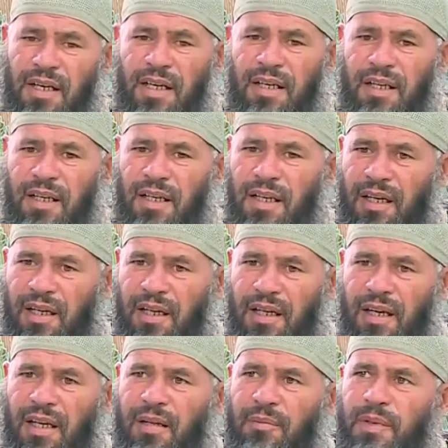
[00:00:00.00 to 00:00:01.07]
أن
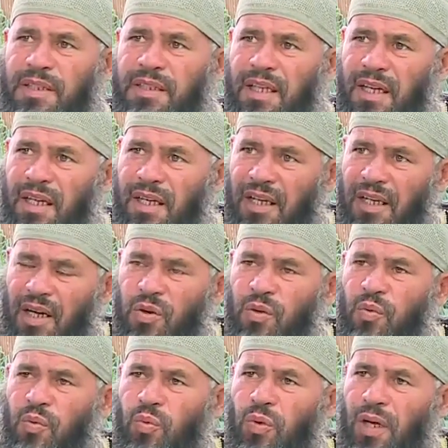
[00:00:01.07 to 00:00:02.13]
المسائل أو
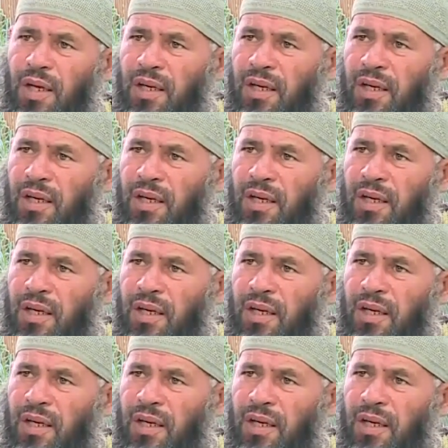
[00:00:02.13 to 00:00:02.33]
آه،